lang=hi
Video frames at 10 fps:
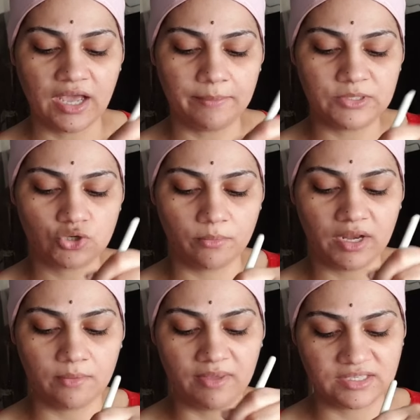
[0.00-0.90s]
अब इसको
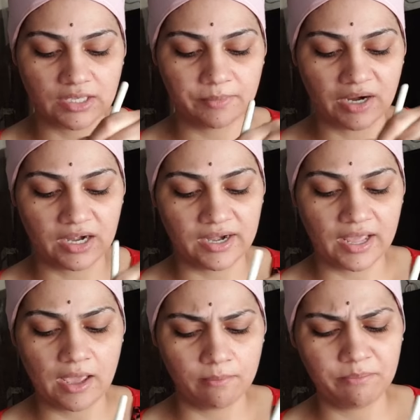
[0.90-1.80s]
मैंने मिक्सअप कर लेना
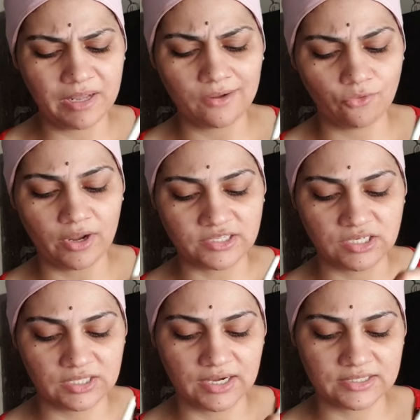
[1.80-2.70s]
है बिल्कुल
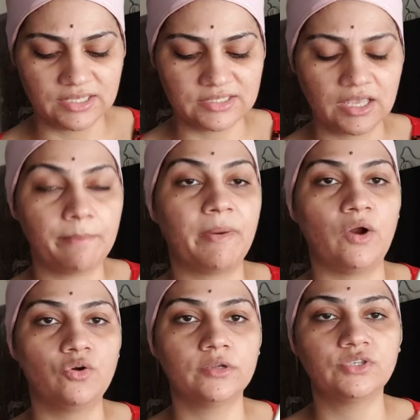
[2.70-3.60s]
अच्छी तरह से इसका
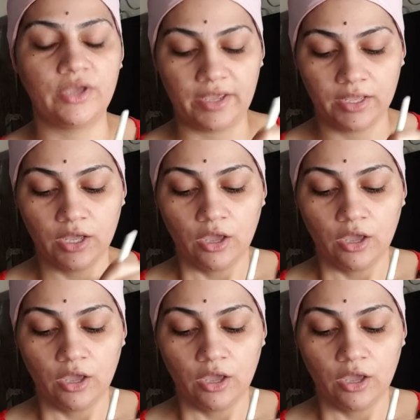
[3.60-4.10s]
पाउडर जो है